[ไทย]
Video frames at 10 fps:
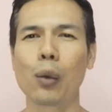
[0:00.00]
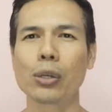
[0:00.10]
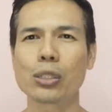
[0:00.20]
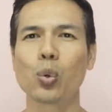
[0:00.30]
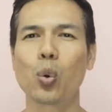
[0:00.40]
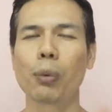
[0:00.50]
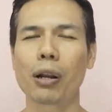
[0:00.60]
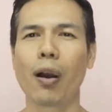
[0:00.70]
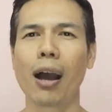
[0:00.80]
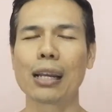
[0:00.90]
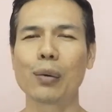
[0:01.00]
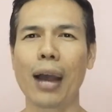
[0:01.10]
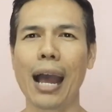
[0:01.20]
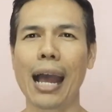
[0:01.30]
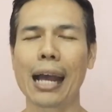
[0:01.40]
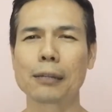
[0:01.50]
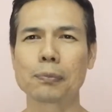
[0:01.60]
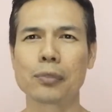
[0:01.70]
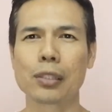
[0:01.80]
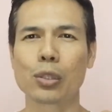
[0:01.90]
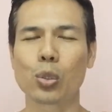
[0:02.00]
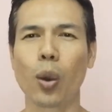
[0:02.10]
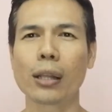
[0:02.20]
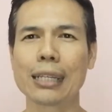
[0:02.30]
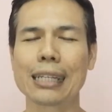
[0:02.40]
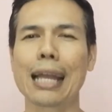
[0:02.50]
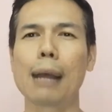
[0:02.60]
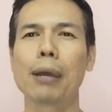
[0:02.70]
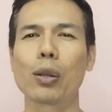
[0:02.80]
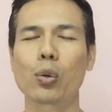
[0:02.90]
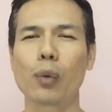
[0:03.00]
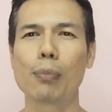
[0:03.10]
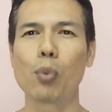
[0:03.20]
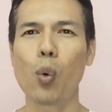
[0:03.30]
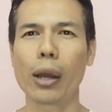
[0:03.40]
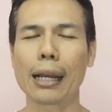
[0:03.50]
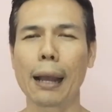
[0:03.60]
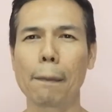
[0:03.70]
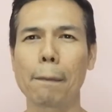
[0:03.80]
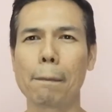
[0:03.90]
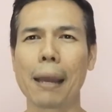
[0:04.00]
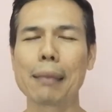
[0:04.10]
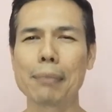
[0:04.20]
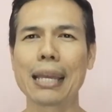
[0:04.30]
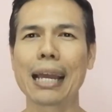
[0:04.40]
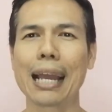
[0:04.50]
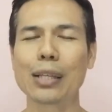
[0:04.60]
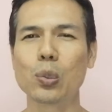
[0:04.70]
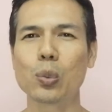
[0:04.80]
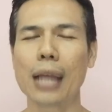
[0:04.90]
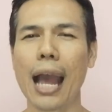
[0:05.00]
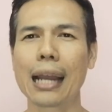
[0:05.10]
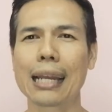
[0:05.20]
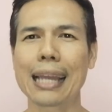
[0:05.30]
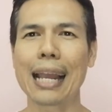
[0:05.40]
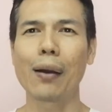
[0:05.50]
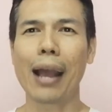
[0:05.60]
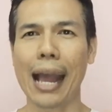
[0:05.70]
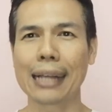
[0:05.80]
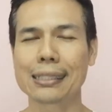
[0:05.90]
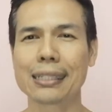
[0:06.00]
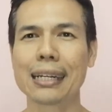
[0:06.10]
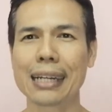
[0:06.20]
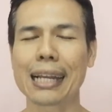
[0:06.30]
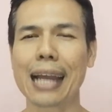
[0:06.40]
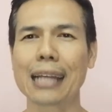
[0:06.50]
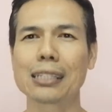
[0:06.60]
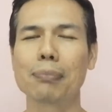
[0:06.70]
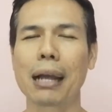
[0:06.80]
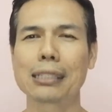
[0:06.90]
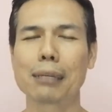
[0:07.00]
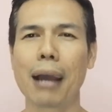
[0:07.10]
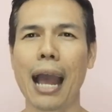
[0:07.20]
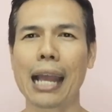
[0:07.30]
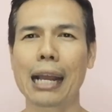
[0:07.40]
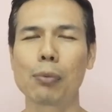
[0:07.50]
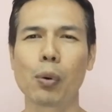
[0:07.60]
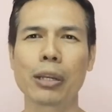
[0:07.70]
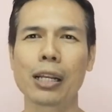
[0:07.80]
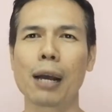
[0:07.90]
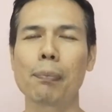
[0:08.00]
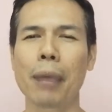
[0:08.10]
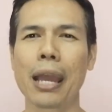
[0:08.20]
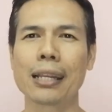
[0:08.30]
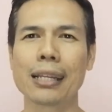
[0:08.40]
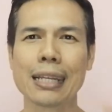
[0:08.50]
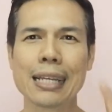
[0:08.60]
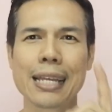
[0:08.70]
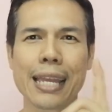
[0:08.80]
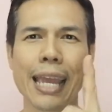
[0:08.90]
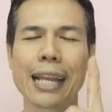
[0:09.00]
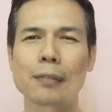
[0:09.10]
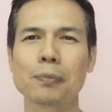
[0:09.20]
วัสดุอุปกรณ์หรือว่าตัวที่จะทำให้ลดความอ้วนนะครับไม่มีอะไรยุ่งยากเลยแค่เราหาซื้อง่ายๆสบายๆครับโอ้นี่ก็เป็นอีก